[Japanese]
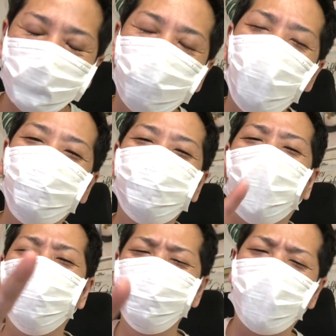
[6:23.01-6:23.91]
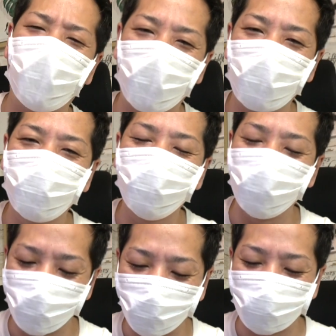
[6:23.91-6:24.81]
トークが危ない。う
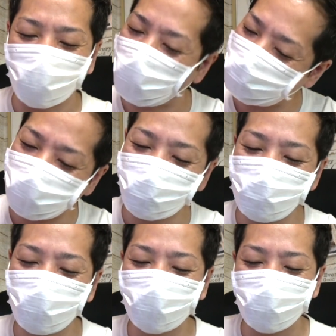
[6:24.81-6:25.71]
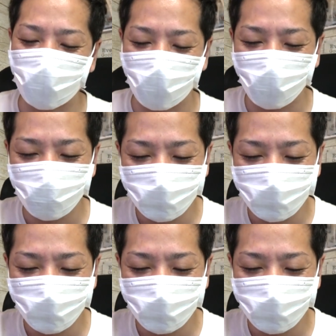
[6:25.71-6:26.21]
ん、卵目はないな。